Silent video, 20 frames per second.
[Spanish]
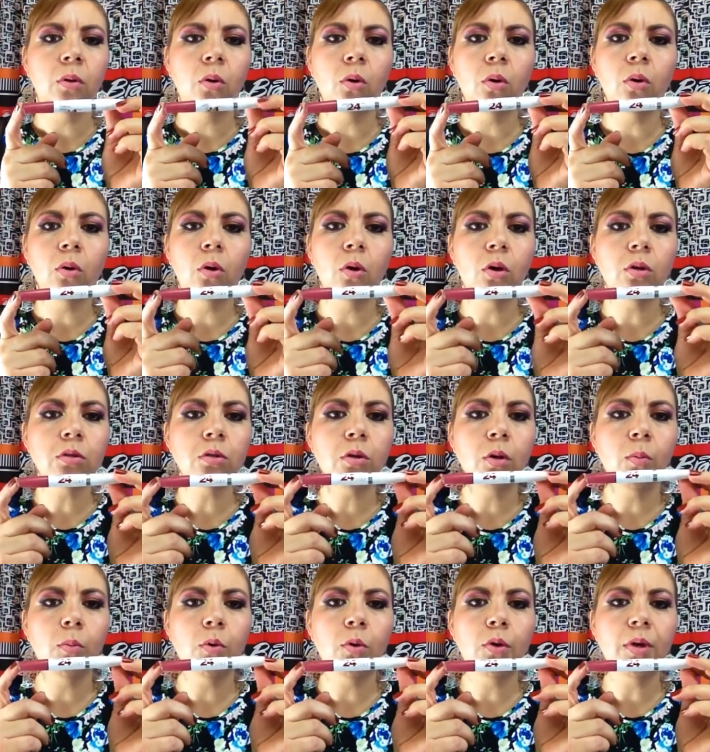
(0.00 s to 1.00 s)
o gloss,
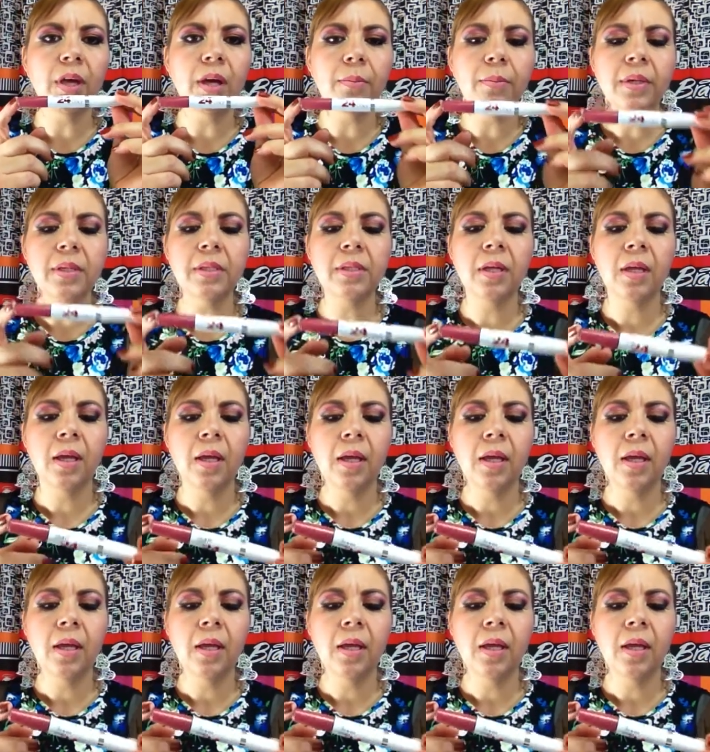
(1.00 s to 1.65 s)
como lo llames,